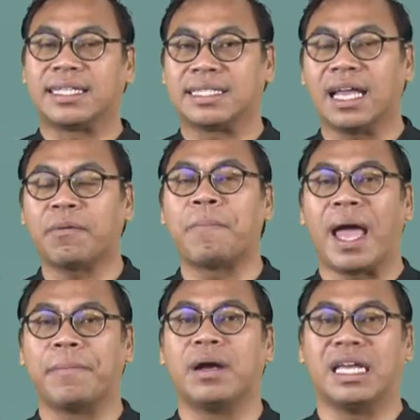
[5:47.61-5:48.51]
จะใช้กำ
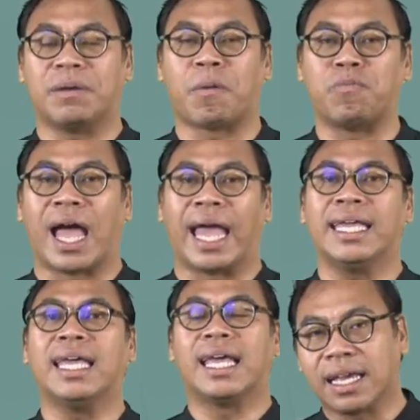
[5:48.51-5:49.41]
แพงเมืองอิฐแบบไหน
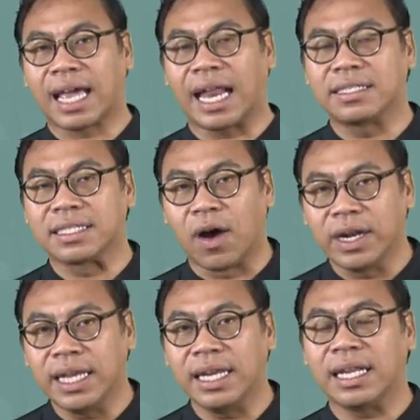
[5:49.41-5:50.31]
การสอ
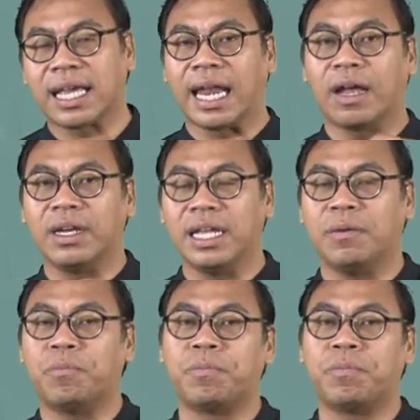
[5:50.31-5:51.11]
ดินการเอาดิน